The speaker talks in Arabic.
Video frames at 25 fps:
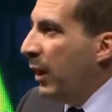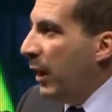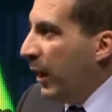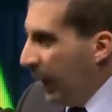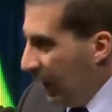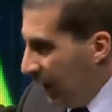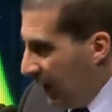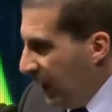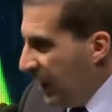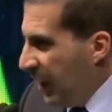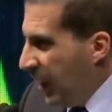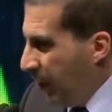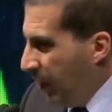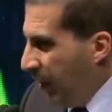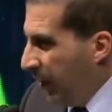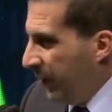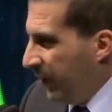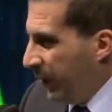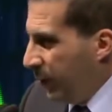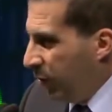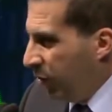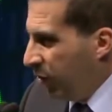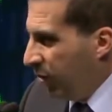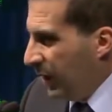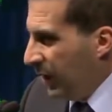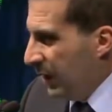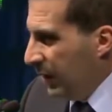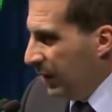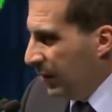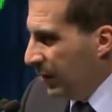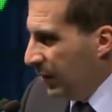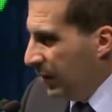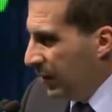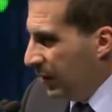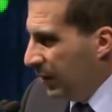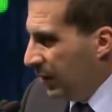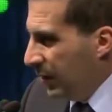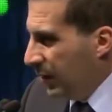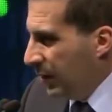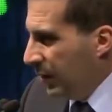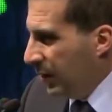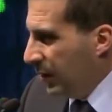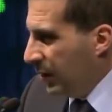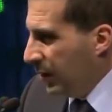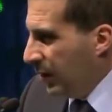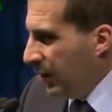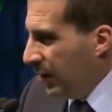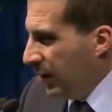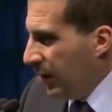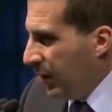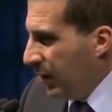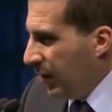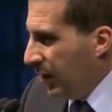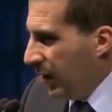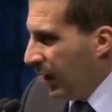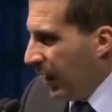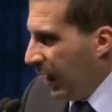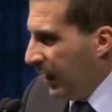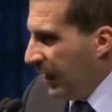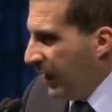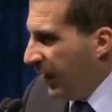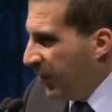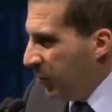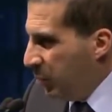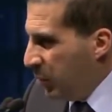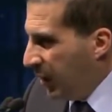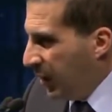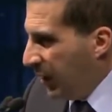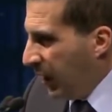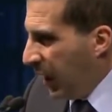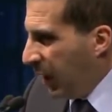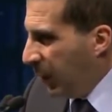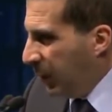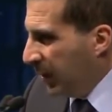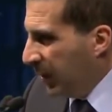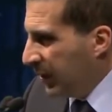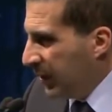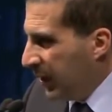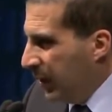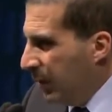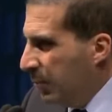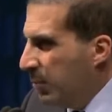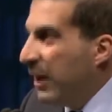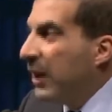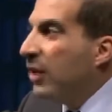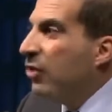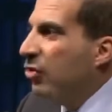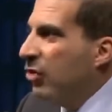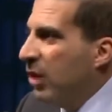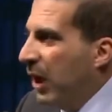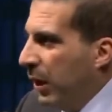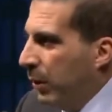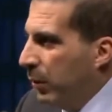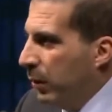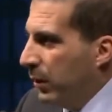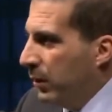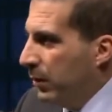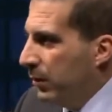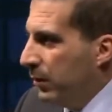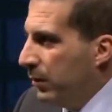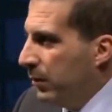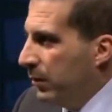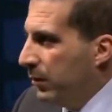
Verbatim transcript: الدنيا بايظه مش كده الناس متلخبطه مالكش دعوه